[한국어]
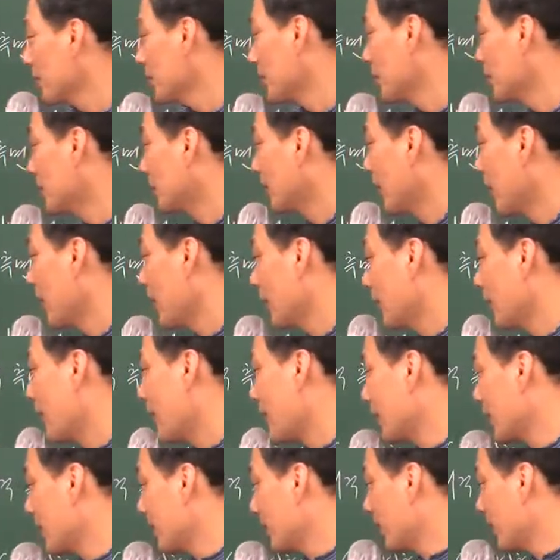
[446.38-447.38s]
얘가
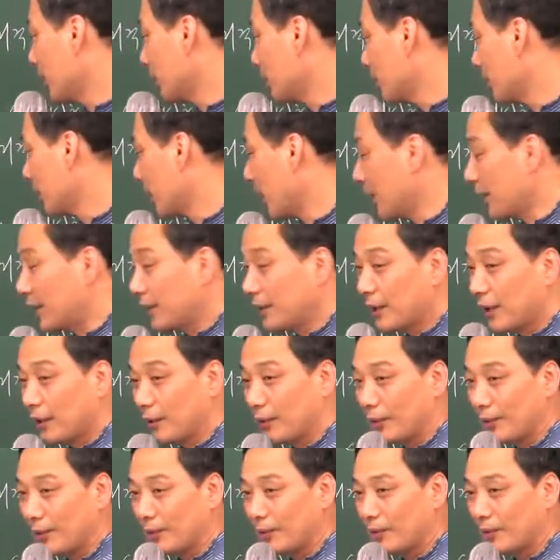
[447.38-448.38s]
한 개면 얘2개
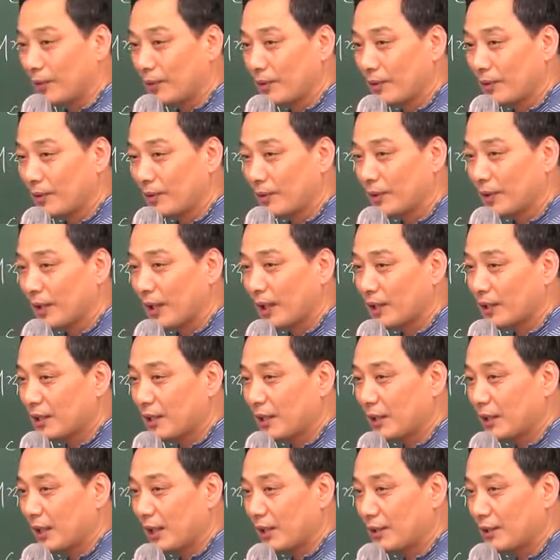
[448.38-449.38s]
아니냐고.
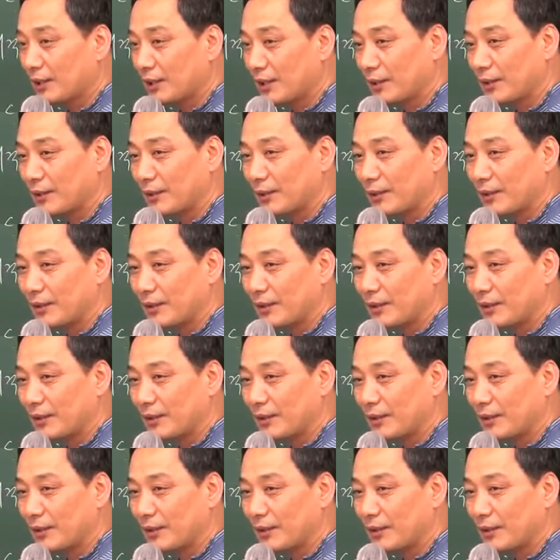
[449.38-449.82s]
얘3개 아니냐고.